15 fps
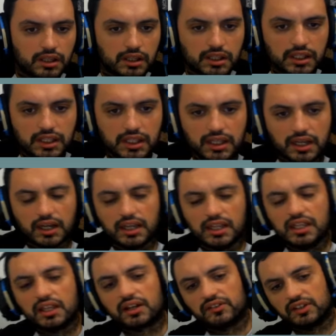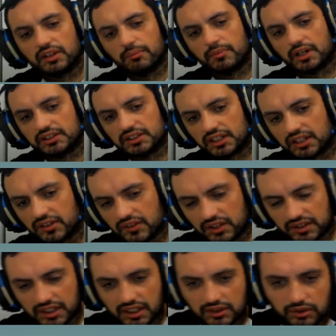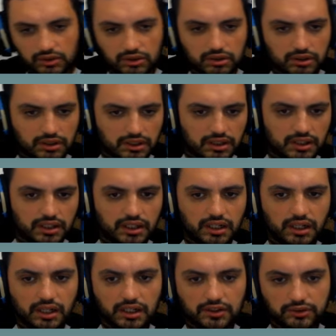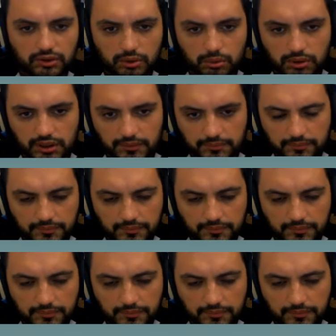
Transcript: y ahí recién va a estar desinstalando el, software.